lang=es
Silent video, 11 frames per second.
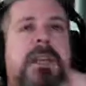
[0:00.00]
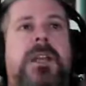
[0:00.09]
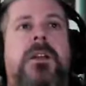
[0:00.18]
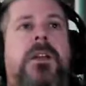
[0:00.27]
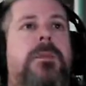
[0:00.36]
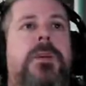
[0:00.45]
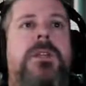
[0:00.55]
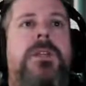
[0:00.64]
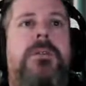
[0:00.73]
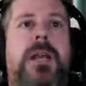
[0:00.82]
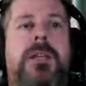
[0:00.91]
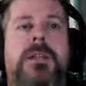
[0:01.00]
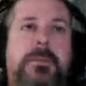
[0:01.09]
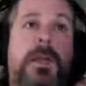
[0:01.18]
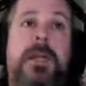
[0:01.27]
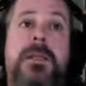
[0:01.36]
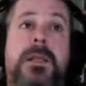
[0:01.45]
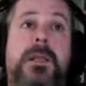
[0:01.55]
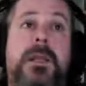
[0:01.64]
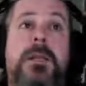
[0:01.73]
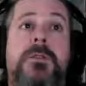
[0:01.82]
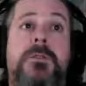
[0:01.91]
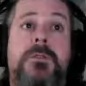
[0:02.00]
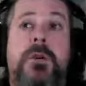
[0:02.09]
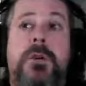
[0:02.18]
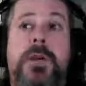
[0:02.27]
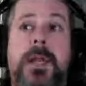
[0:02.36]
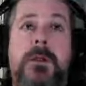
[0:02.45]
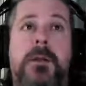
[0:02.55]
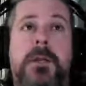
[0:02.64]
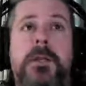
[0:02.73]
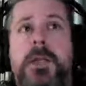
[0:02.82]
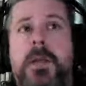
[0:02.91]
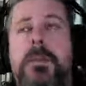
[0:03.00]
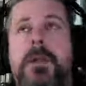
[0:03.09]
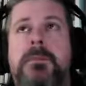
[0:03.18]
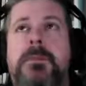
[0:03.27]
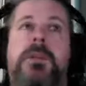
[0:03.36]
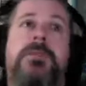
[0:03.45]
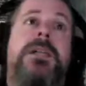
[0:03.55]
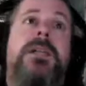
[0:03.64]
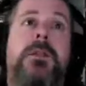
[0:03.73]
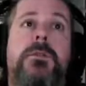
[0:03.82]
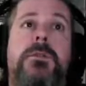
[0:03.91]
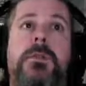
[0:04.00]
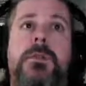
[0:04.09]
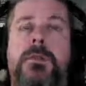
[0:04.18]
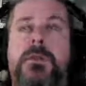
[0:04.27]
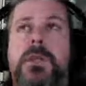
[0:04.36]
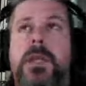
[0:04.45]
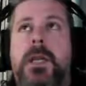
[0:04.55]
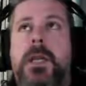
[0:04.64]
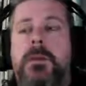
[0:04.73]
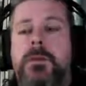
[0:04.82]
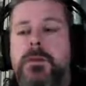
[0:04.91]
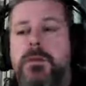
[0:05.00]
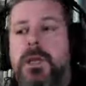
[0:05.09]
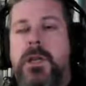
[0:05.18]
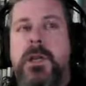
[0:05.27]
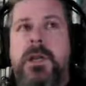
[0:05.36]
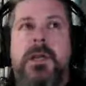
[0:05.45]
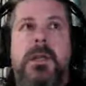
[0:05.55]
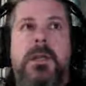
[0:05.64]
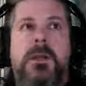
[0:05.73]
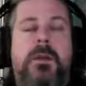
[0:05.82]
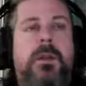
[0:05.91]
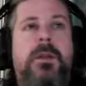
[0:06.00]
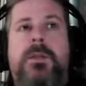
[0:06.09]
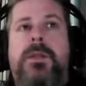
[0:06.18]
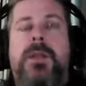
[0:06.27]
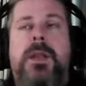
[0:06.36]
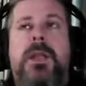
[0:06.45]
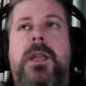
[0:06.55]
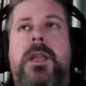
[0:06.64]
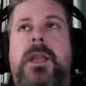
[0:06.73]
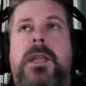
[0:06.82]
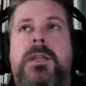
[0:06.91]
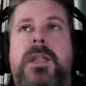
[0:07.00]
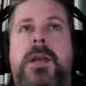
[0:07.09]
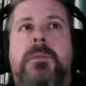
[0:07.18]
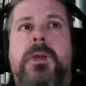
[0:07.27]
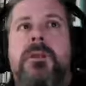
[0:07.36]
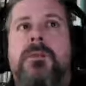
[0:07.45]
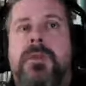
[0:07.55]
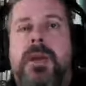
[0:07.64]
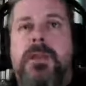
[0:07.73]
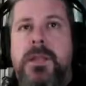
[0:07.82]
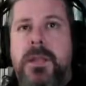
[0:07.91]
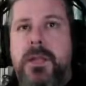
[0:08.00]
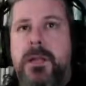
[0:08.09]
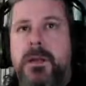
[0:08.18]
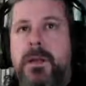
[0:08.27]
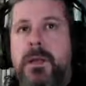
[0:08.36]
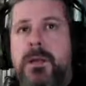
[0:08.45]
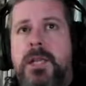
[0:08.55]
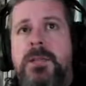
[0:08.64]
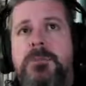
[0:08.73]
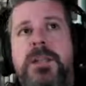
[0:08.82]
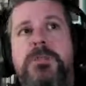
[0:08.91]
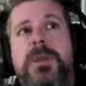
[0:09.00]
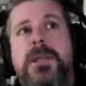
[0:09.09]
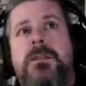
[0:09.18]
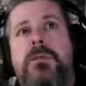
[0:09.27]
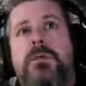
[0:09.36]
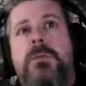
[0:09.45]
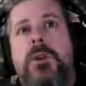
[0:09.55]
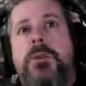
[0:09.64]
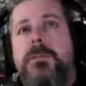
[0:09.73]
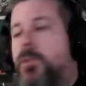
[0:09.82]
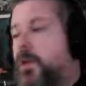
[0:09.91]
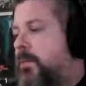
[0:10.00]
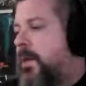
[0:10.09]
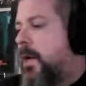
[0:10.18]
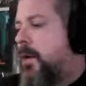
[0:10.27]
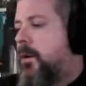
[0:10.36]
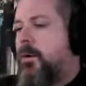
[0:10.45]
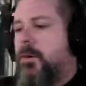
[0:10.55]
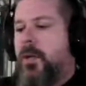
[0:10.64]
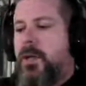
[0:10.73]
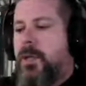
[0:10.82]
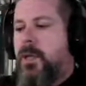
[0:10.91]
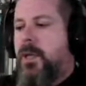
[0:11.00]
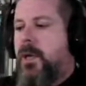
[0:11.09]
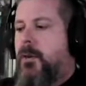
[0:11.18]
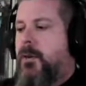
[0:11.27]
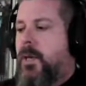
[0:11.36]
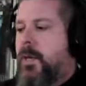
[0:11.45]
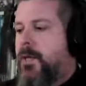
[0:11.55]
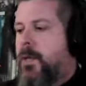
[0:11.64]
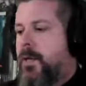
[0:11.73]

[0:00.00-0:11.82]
lo que puede ser Black Sartre. Black su también es humor negro, ¿eh? también, pero es más adulto, dijéramos. O sea, no quiero decir que, sea muy infantil. Es más bien un humor muy blanco lo que tiene la oveja